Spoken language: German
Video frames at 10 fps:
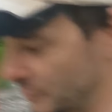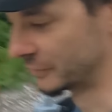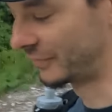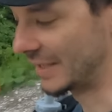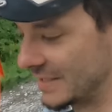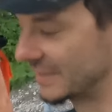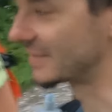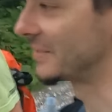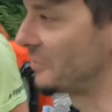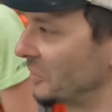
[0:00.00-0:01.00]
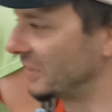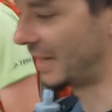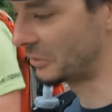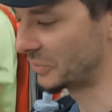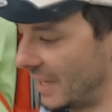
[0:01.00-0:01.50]
Und vielleicht interessiert auch den
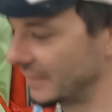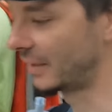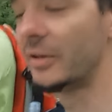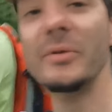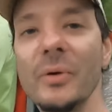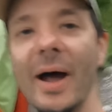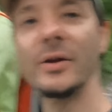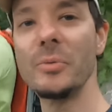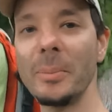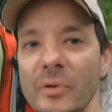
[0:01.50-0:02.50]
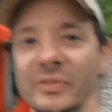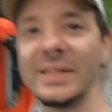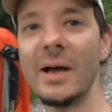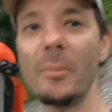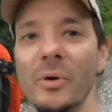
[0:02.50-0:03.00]
einen oder anderen, wie du eigentlich überhaupt auf
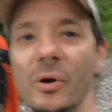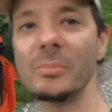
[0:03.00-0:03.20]
den Namen